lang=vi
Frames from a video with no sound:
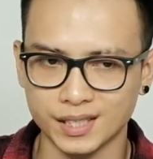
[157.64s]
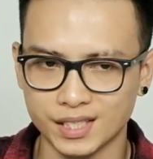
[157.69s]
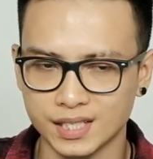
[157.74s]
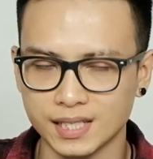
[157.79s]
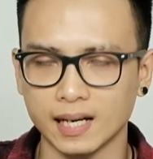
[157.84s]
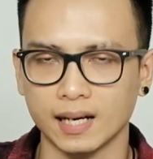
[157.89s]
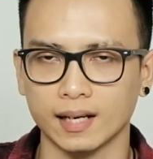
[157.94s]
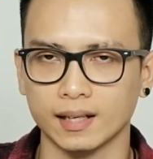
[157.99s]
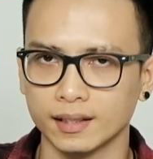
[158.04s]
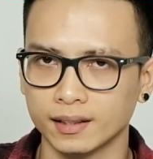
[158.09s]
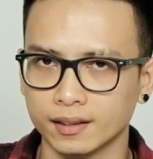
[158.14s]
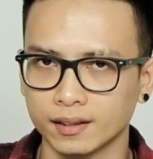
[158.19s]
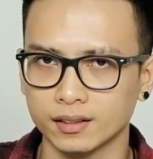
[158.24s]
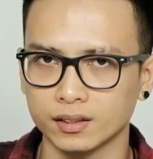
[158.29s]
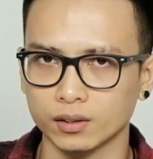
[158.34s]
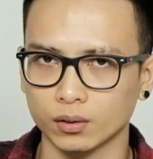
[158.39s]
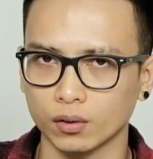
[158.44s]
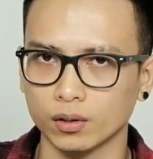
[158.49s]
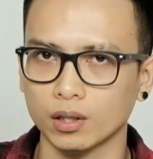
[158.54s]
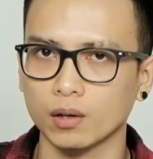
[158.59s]
trà lên
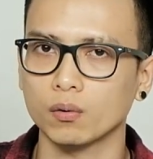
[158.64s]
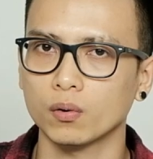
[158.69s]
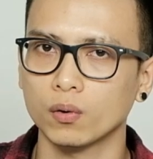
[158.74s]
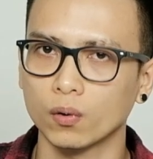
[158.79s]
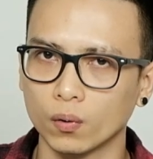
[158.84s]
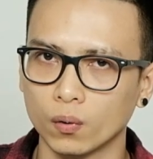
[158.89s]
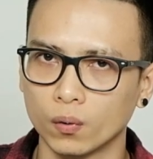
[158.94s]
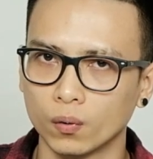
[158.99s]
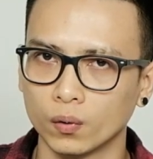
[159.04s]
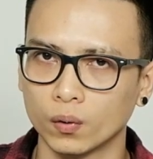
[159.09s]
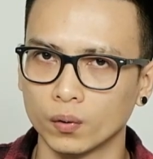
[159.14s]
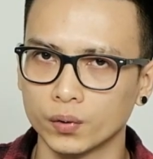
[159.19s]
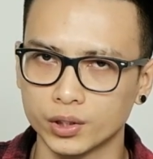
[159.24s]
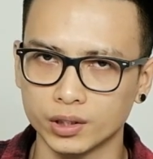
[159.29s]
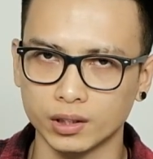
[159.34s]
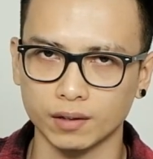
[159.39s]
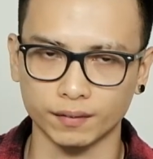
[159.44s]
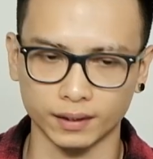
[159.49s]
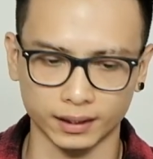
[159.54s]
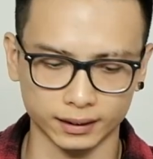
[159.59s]
sau đó lau khô
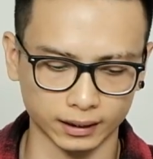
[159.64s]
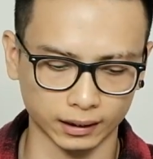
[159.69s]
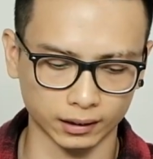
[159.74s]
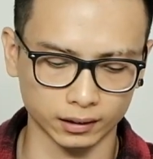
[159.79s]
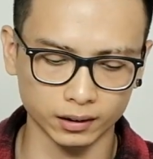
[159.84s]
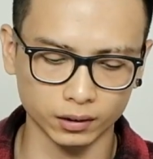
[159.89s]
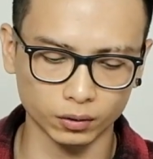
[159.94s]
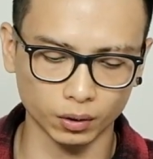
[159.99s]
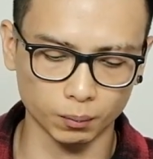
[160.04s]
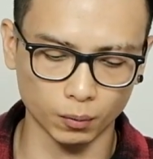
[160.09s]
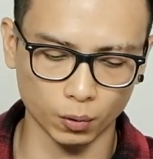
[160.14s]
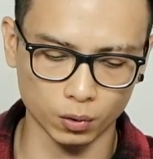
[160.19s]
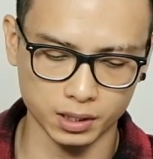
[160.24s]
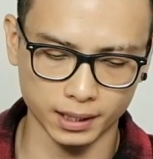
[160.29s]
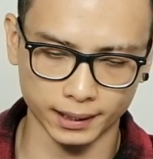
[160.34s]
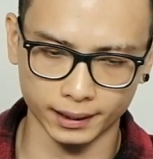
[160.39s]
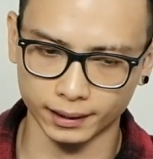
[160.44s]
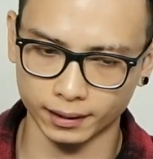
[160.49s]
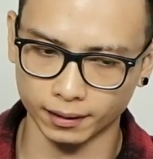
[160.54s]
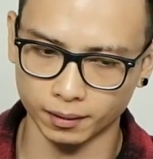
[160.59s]
chứ không phải là giặt ướt toàn bộ
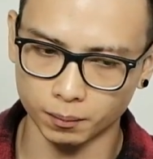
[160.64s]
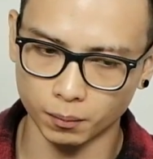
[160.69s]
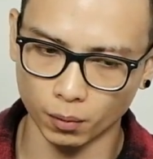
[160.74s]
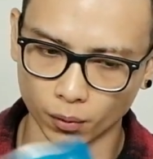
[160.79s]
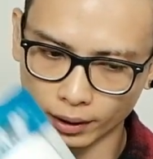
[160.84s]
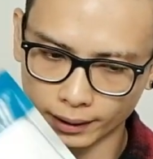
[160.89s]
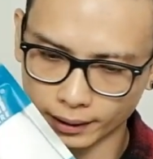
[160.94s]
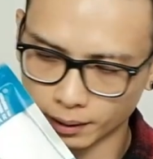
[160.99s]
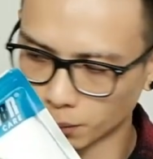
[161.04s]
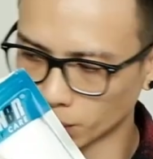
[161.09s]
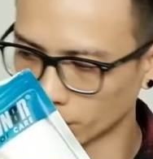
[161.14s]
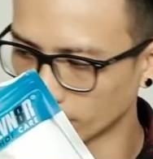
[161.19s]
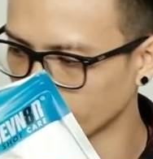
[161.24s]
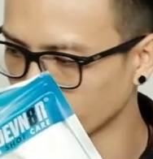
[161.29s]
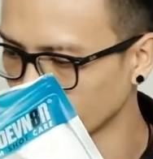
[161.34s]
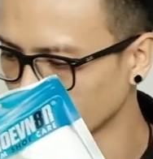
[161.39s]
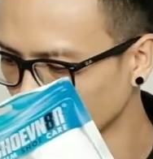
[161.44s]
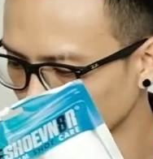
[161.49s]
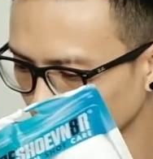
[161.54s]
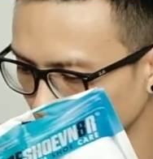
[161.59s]
giày bộ này là bộ thiết
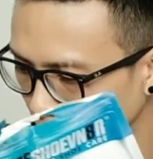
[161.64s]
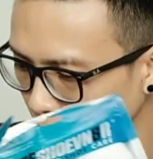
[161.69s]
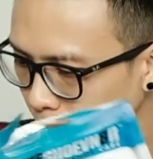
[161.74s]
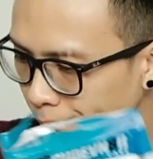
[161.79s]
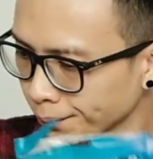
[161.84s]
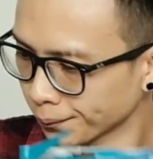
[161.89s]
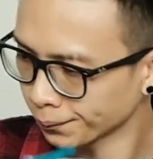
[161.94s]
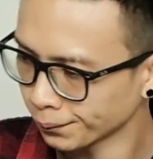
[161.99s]
yếu đầu tiên